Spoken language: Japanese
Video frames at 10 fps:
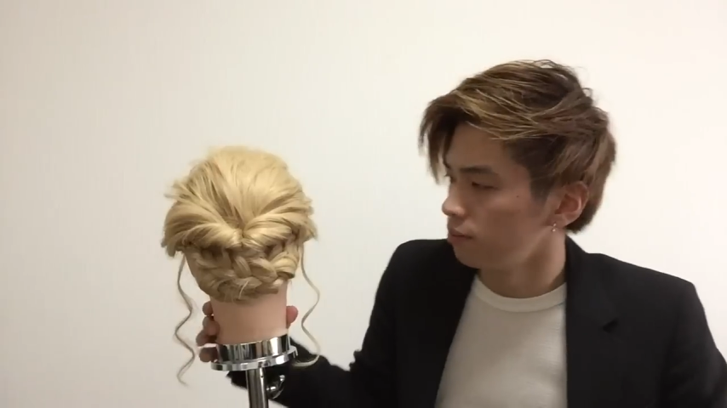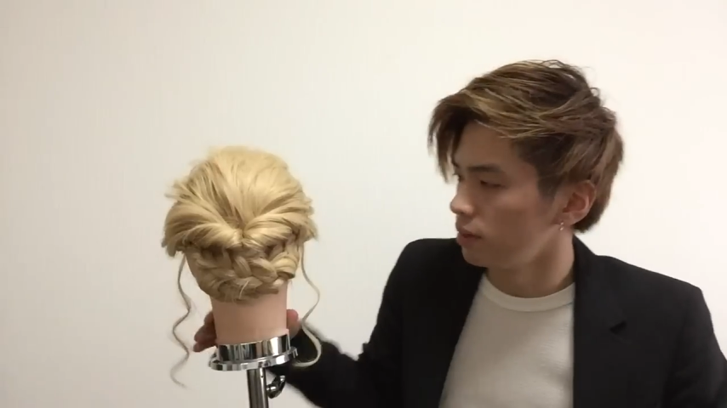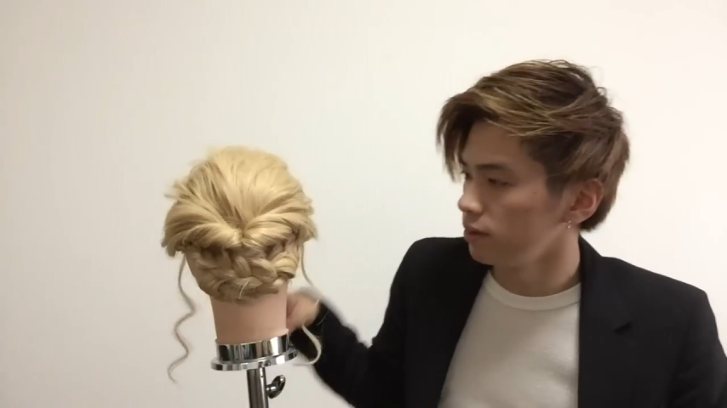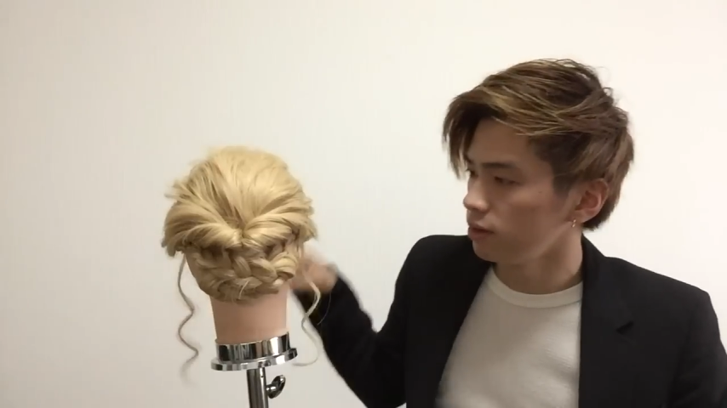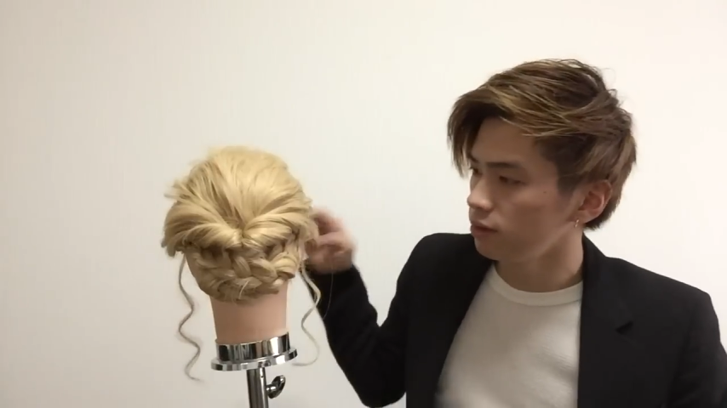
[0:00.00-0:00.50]

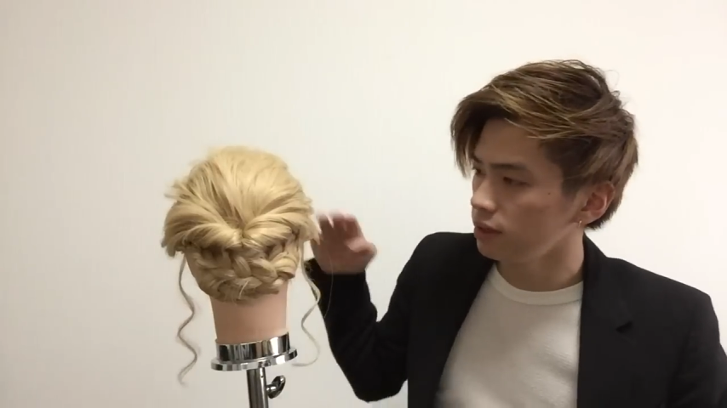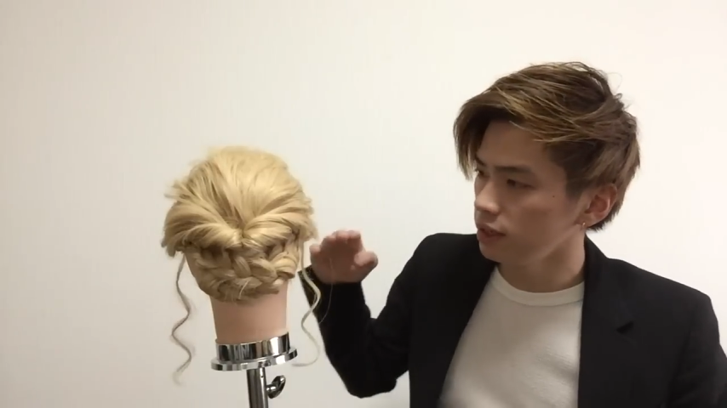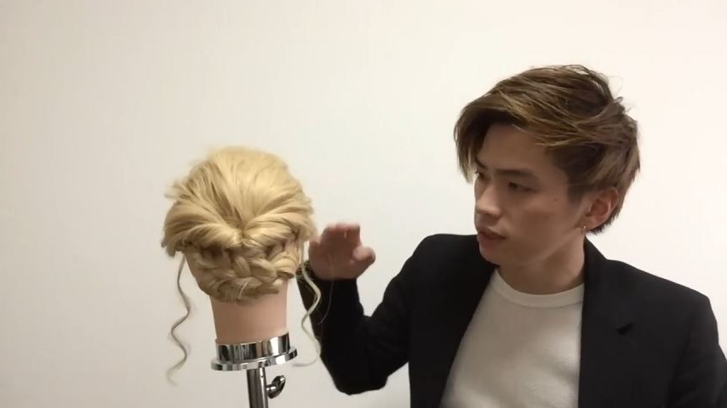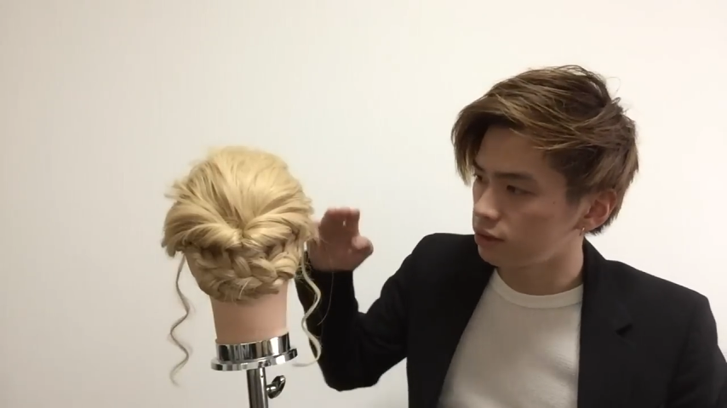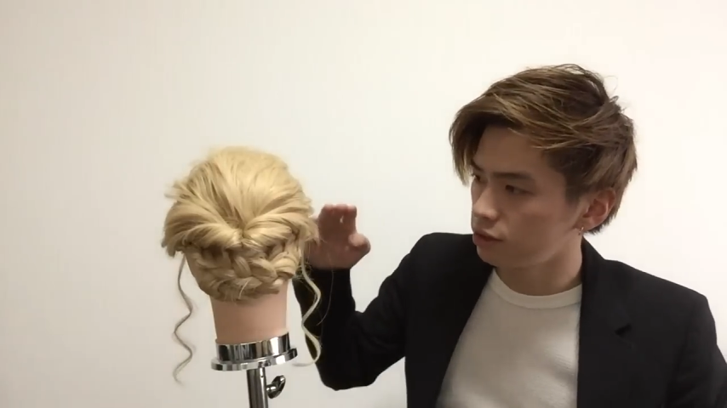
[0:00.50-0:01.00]
耳上
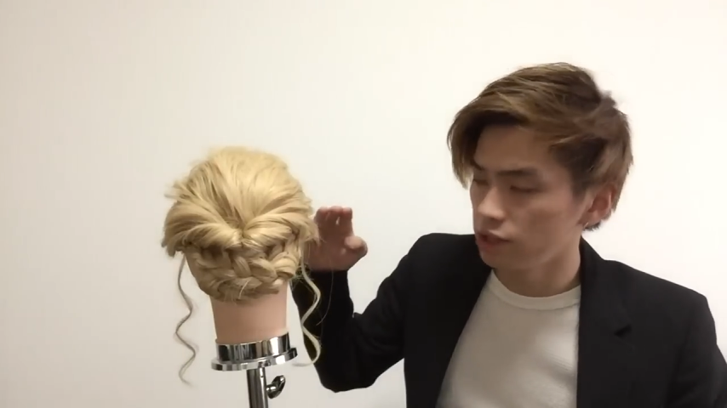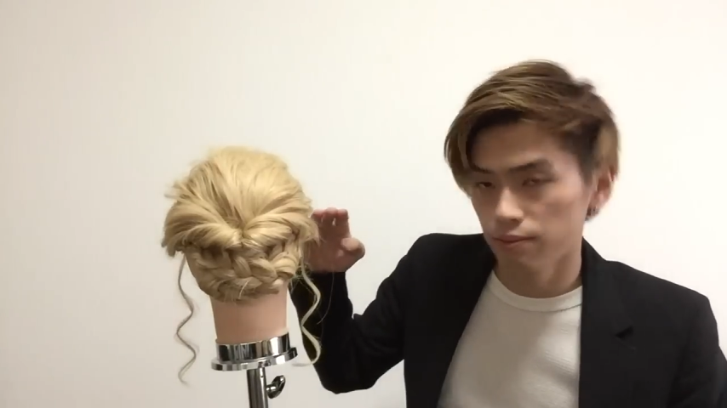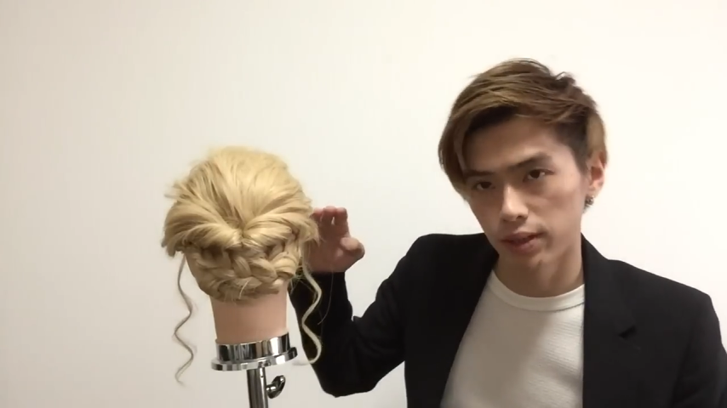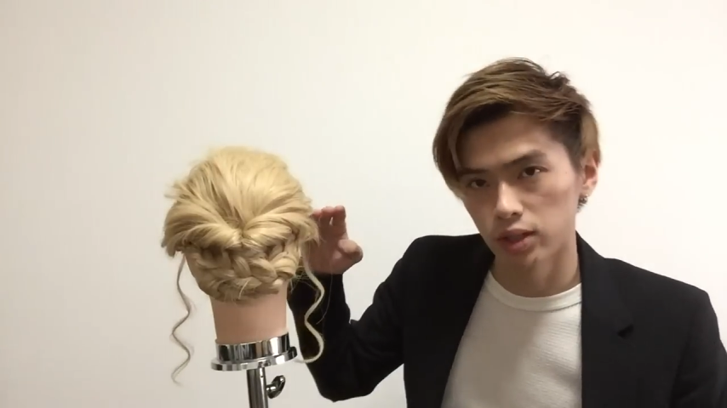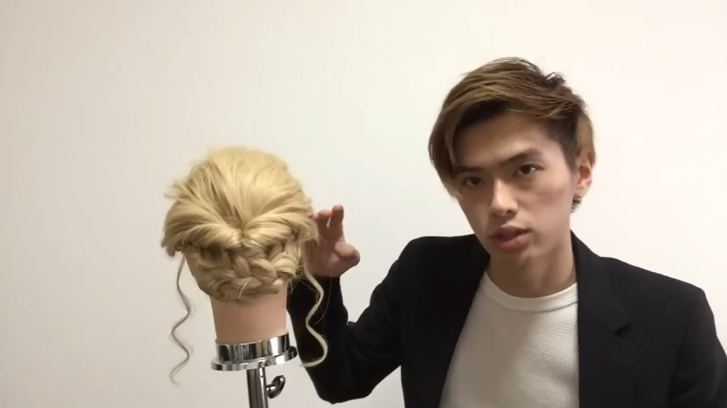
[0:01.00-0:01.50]
にくるり
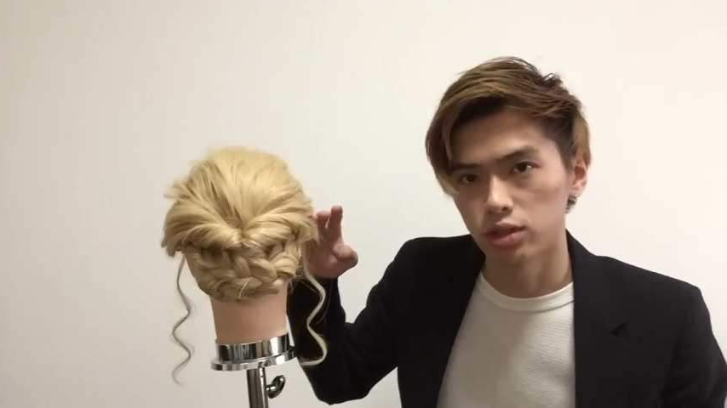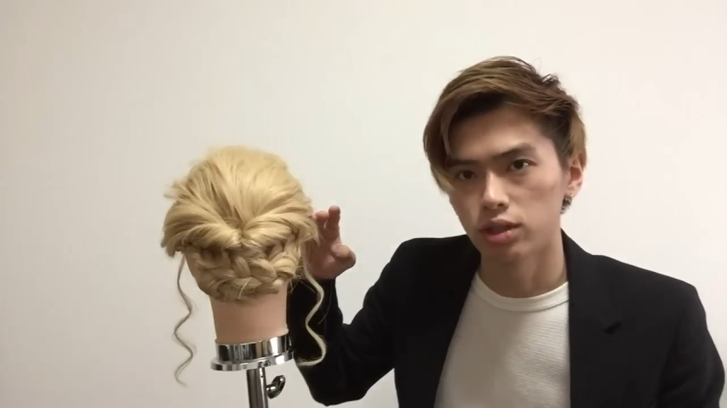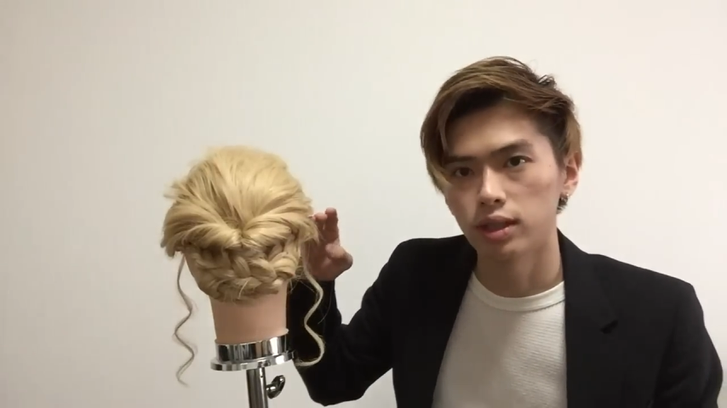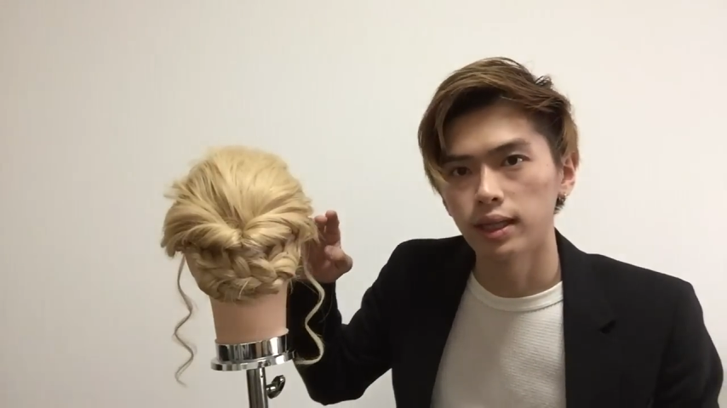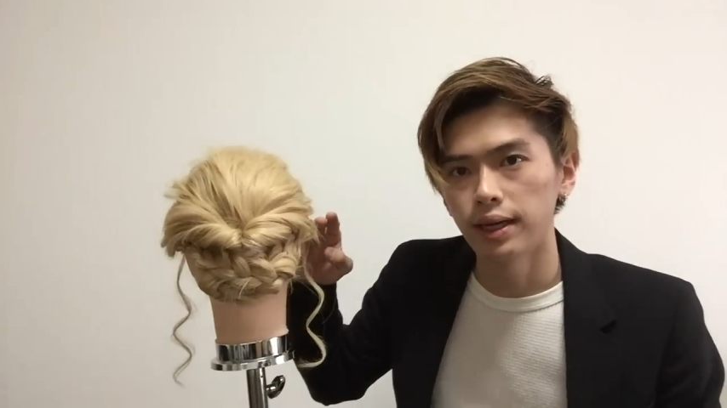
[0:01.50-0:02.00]
んぱを作っ
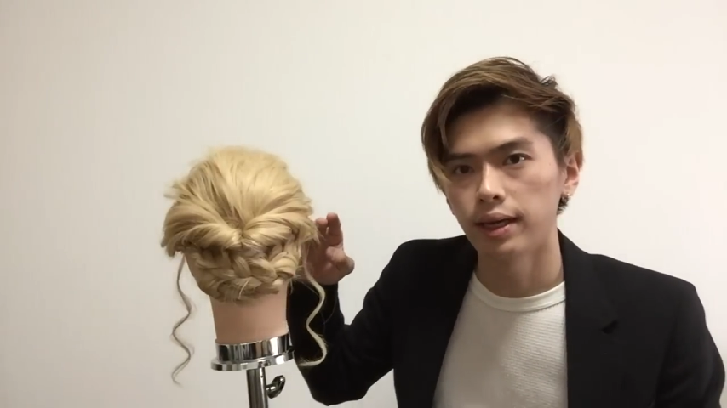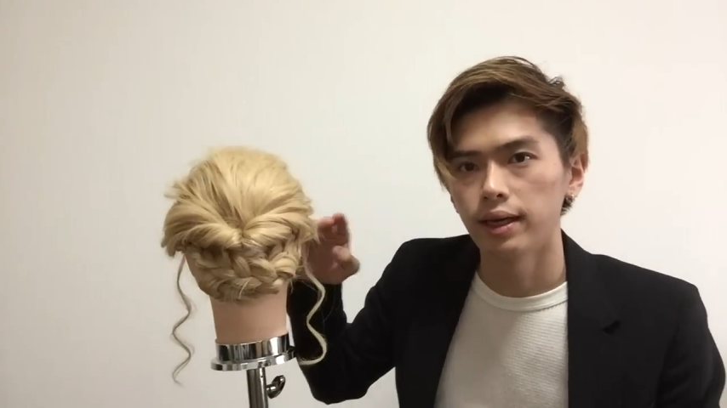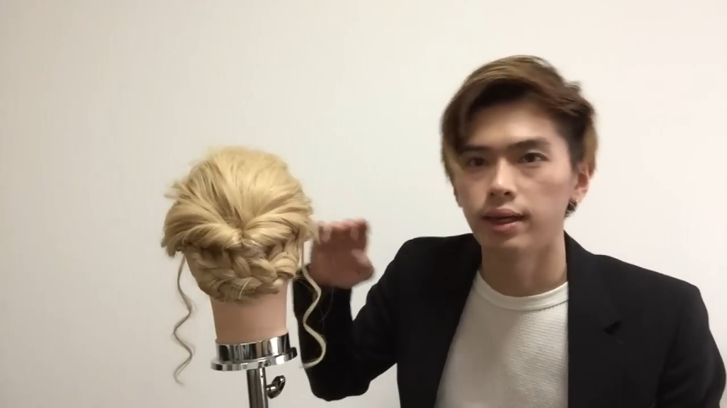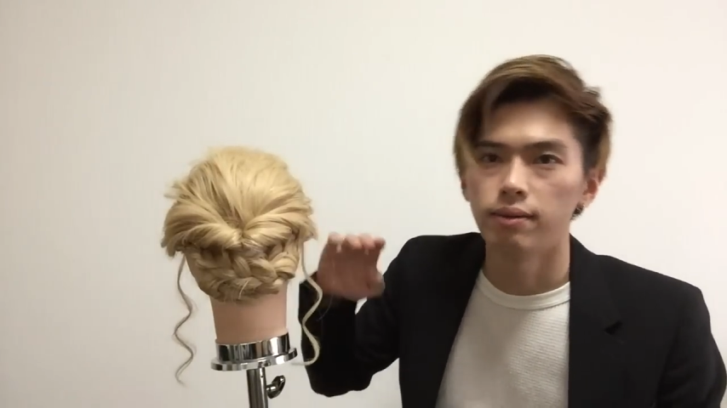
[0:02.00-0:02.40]
て